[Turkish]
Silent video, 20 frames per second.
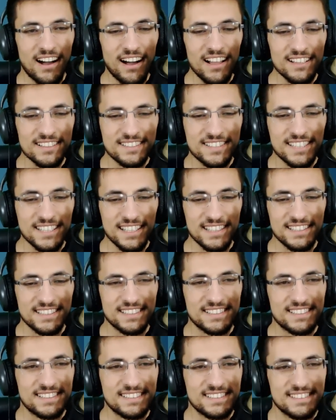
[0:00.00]

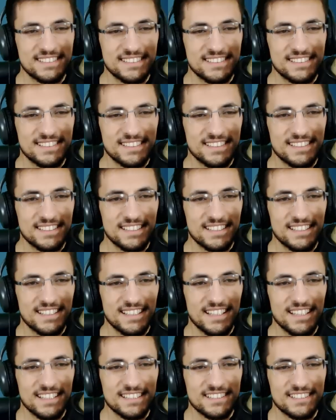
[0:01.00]
Altın.
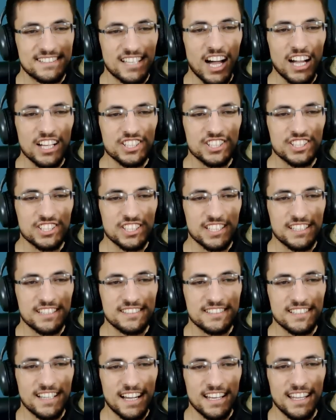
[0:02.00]
Taş
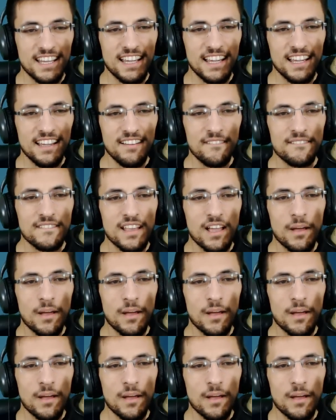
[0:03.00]
2 tane.